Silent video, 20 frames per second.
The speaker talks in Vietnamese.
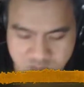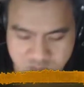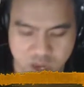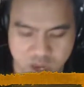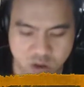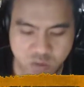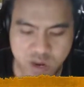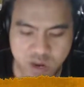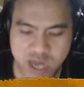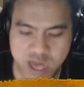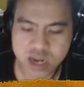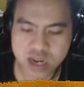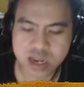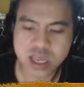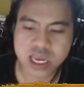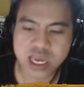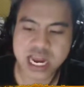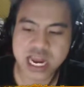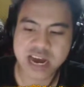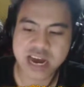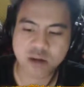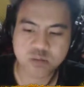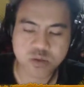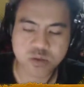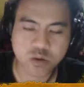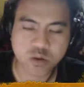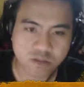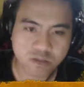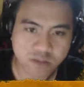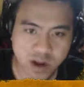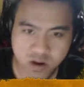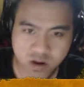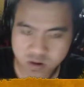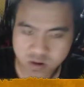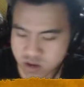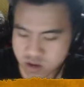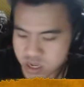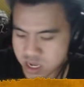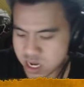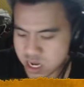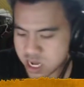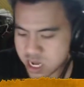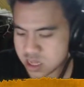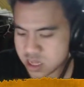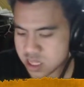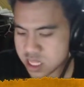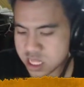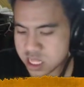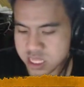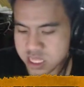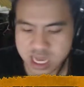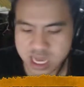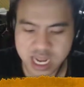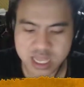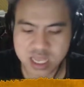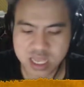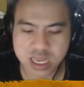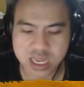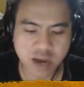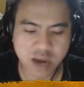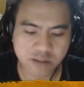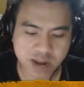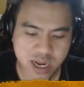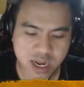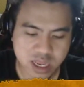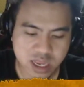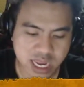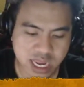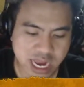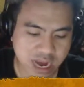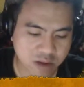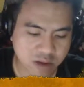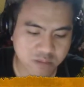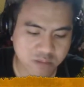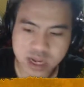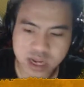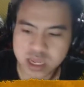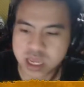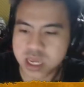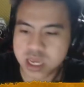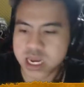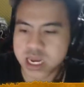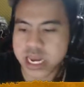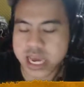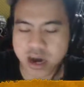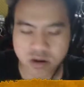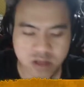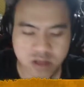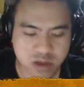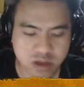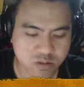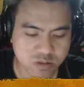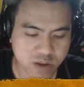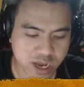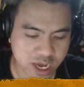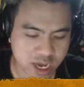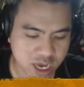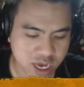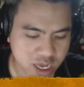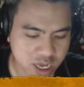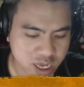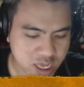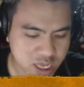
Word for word: bí quyết để thi đại học tốt vãi lồn đó chính là thật ra đéo phải là thi đại học mà là thi đéo thì cũng thế